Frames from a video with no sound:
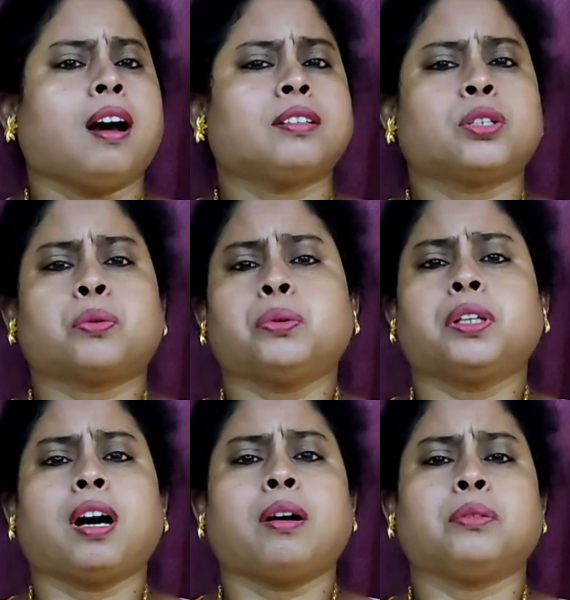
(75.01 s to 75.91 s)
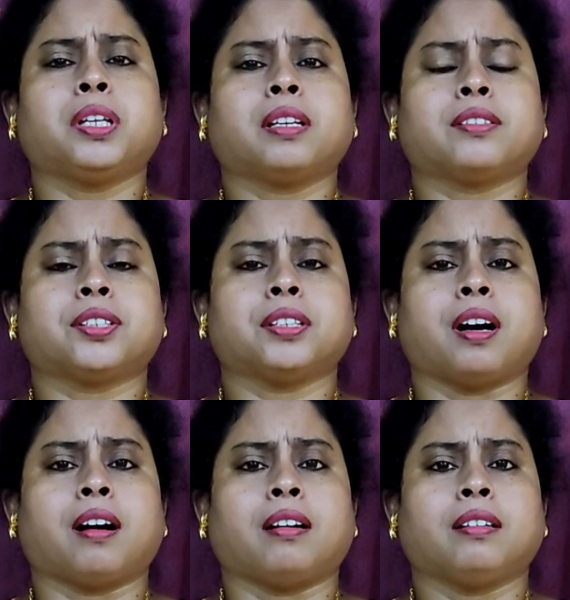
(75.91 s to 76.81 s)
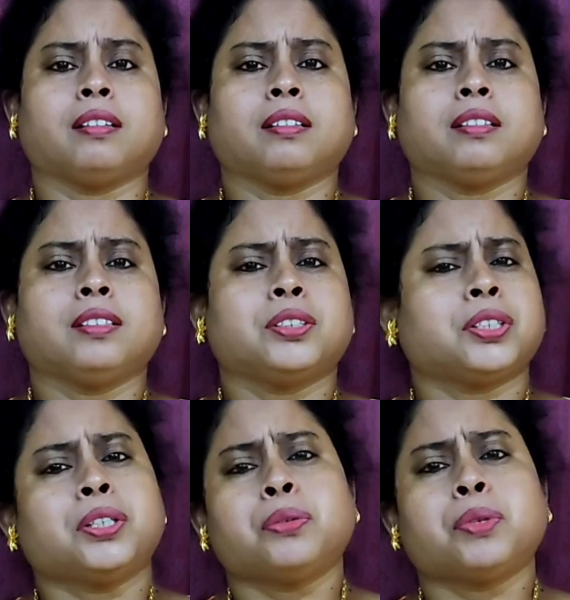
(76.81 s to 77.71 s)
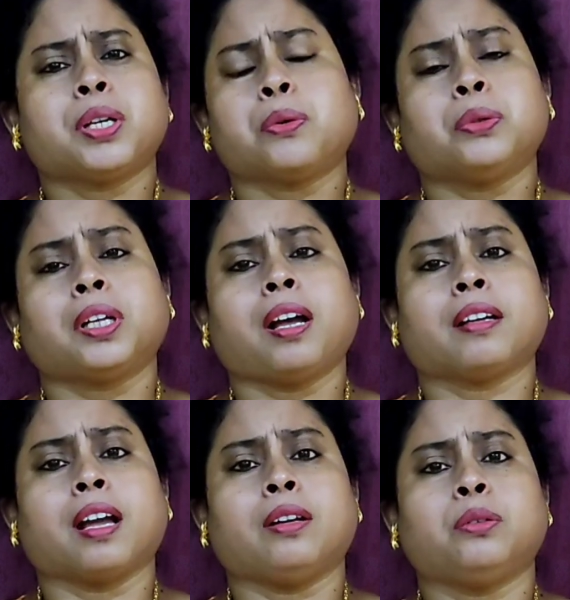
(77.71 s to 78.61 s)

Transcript: আজ কোথাও দেখছি না শিশুটি কোথায় গেল